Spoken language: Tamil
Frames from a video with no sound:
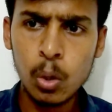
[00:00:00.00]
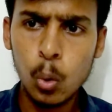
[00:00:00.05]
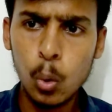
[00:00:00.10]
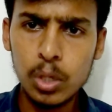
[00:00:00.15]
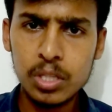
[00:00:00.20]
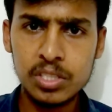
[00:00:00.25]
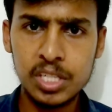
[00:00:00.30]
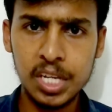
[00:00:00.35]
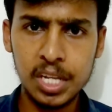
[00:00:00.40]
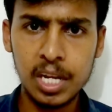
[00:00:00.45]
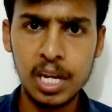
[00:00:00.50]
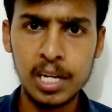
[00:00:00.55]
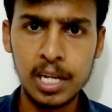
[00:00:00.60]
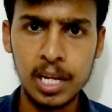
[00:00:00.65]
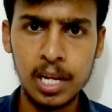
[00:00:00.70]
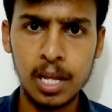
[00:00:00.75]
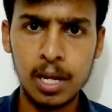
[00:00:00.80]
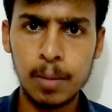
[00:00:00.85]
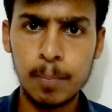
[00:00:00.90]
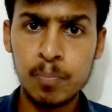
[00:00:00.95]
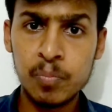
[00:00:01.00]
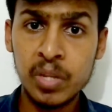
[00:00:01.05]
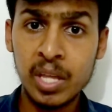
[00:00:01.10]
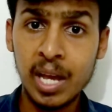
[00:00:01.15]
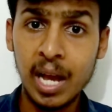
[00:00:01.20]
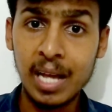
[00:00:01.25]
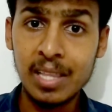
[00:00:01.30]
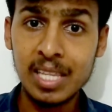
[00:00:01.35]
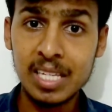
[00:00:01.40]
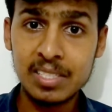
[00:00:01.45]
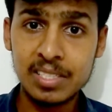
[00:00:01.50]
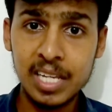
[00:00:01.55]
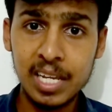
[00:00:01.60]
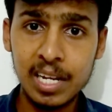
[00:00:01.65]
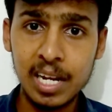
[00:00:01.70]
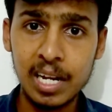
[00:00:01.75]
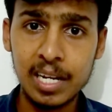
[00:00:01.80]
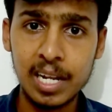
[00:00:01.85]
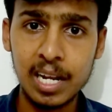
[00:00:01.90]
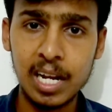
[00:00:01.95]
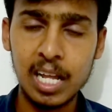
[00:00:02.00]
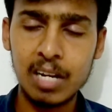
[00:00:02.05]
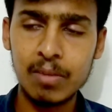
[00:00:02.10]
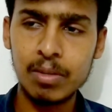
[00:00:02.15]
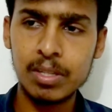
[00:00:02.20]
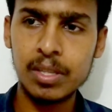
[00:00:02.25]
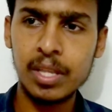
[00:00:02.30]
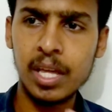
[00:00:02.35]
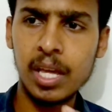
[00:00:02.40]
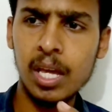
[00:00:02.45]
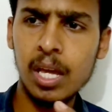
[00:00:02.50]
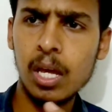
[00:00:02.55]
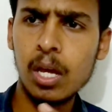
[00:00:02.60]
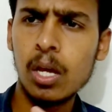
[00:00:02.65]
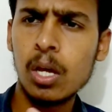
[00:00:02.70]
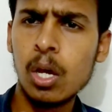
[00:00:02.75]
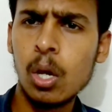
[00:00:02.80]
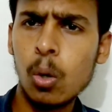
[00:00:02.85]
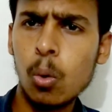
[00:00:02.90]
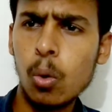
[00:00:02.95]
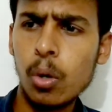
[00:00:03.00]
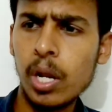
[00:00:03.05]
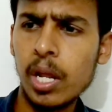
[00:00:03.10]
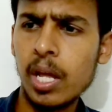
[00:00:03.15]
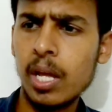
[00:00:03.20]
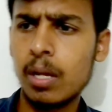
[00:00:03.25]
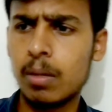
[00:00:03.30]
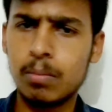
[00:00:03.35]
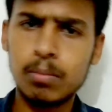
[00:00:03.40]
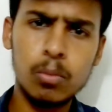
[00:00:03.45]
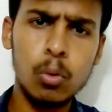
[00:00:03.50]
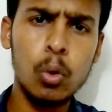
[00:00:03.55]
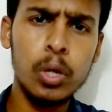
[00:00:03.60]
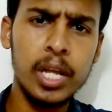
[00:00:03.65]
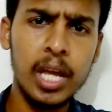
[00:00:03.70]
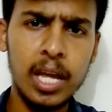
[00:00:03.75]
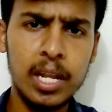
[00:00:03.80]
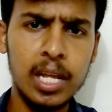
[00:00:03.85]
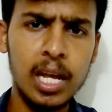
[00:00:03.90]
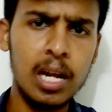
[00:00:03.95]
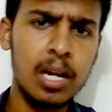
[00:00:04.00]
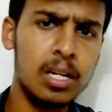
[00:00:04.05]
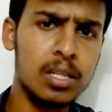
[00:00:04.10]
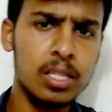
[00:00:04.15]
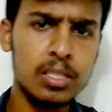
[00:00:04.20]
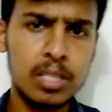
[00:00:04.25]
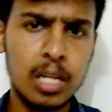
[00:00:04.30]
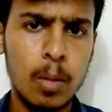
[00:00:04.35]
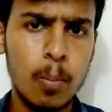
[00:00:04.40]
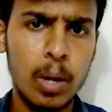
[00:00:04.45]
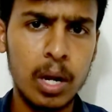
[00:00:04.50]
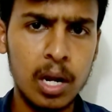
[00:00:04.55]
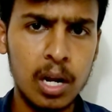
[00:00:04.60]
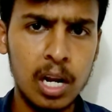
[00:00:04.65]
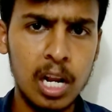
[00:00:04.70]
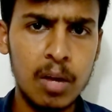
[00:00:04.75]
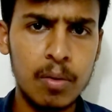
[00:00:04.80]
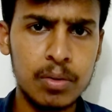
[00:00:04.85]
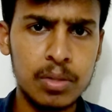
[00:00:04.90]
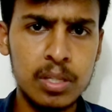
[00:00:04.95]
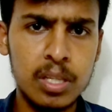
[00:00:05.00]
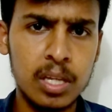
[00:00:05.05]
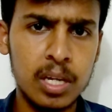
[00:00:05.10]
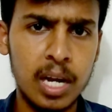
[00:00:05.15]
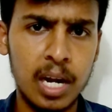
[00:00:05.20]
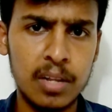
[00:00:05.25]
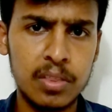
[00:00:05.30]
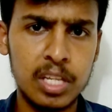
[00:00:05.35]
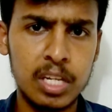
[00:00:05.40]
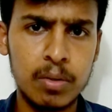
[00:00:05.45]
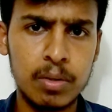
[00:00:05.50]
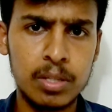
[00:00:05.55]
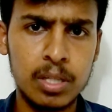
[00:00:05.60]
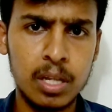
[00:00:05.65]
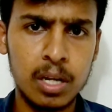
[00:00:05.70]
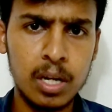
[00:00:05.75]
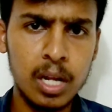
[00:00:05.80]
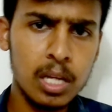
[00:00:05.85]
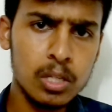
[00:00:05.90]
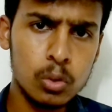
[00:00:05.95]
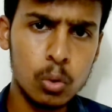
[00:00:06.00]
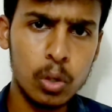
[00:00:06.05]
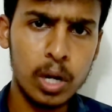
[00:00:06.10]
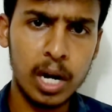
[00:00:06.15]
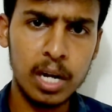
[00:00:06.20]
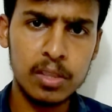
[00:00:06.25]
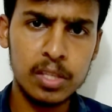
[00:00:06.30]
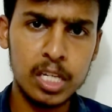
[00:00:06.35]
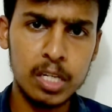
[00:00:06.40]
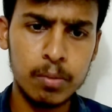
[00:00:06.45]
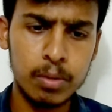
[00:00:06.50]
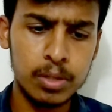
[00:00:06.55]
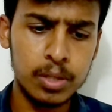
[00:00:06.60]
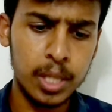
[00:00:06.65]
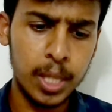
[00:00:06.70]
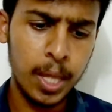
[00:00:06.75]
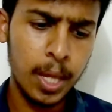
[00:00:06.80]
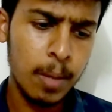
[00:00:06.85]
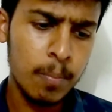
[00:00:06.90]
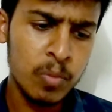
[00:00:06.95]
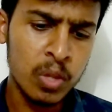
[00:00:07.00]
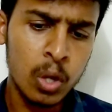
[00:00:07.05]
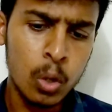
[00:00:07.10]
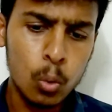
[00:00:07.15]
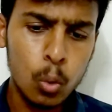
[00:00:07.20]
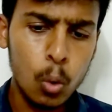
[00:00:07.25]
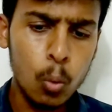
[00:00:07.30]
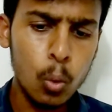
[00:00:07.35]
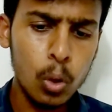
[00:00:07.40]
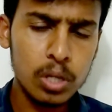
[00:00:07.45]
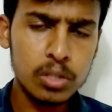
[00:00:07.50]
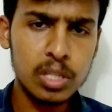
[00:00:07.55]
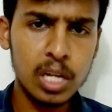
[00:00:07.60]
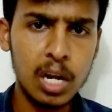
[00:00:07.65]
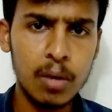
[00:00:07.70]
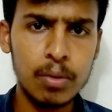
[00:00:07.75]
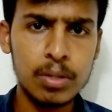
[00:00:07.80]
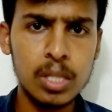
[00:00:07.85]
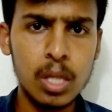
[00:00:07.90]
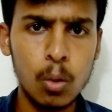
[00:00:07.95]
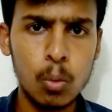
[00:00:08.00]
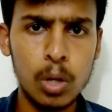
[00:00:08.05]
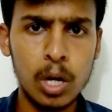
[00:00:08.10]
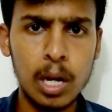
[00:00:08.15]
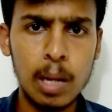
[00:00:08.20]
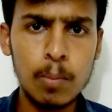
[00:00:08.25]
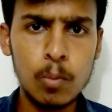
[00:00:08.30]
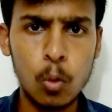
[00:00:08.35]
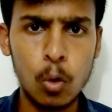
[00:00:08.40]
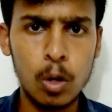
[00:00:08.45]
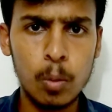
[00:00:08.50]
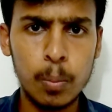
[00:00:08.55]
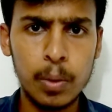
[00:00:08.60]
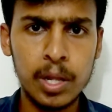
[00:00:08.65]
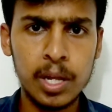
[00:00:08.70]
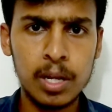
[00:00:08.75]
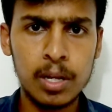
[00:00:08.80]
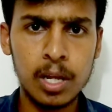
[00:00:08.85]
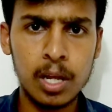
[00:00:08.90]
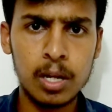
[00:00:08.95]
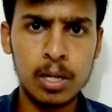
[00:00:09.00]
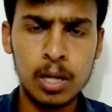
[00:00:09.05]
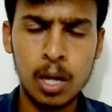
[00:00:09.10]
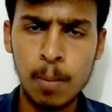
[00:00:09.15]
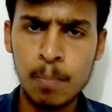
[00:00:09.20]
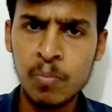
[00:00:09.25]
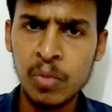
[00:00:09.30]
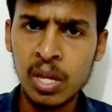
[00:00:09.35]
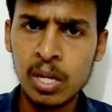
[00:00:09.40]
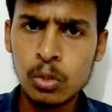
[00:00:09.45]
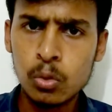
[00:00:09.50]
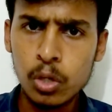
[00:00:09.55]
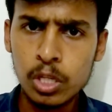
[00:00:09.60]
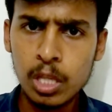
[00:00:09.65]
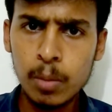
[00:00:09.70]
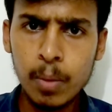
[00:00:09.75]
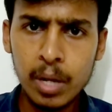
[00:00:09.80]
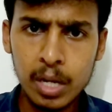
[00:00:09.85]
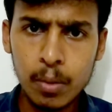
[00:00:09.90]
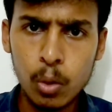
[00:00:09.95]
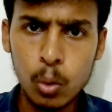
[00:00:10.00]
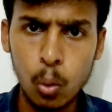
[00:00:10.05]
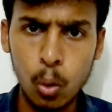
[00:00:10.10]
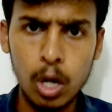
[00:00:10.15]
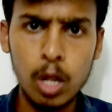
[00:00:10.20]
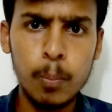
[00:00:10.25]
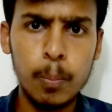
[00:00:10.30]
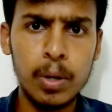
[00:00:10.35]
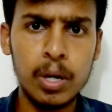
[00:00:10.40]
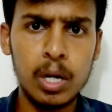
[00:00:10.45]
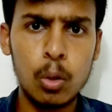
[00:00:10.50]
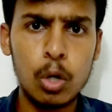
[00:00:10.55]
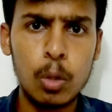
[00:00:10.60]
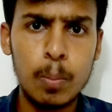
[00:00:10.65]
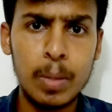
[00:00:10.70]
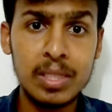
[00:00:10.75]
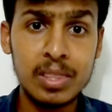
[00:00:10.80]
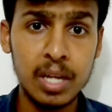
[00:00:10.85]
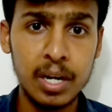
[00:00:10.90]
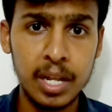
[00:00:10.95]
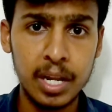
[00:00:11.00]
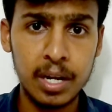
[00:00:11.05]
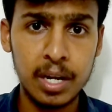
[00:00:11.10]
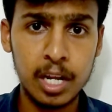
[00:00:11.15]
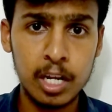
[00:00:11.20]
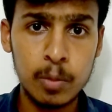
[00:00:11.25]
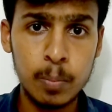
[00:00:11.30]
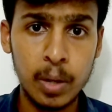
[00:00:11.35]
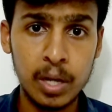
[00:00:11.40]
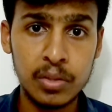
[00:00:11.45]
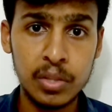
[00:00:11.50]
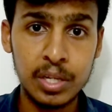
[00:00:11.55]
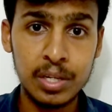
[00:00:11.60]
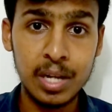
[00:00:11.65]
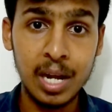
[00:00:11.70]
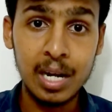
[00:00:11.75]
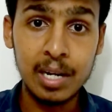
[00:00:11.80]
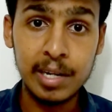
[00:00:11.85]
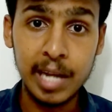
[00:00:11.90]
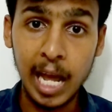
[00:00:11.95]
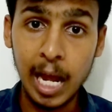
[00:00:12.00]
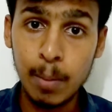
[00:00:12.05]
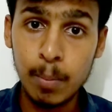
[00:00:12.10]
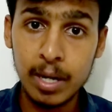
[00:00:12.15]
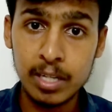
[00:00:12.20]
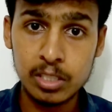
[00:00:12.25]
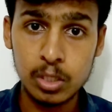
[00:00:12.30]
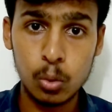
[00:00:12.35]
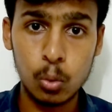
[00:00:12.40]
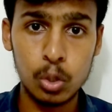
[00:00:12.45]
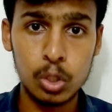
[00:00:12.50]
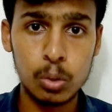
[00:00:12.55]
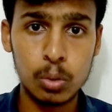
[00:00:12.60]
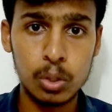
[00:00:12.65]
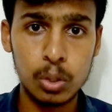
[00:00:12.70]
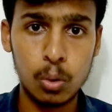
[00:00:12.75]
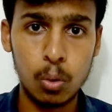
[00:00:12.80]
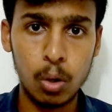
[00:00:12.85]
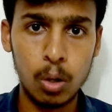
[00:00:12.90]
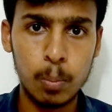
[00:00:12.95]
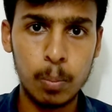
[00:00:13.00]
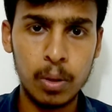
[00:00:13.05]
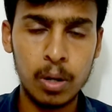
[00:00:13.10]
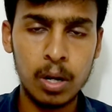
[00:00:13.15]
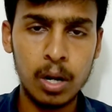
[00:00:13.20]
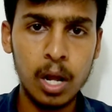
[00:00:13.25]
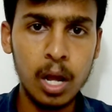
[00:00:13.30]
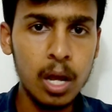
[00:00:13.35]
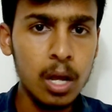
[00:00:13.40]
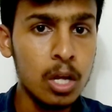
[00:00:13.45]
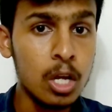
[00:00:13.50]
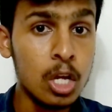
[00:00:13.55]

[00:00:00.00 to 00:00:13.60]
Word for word: ஒரு சீரியல் கில்லர் அந்த சீரியல் கில்லர் வந்து ஒரு ஒரு இருந்து சில மக்கள்லாம் வந்து கடத்திட்டு வந்துடுறான் ஸோ கடத்திட்டு வந்து ஒவ்வொருத்தராக வந்து அவங்களெல்லாம் கொலை பண்ணிக்கிட்டே இருக்கான் ஸோ இந்த மாதிரி அவன் கொலை பண்ணுற ஒரு மெத்தட் என்னன்னு பார்த்தீங்கன்னா டேப்லெட்ஸை கொடுத்து வந்து கொலை பண்றான்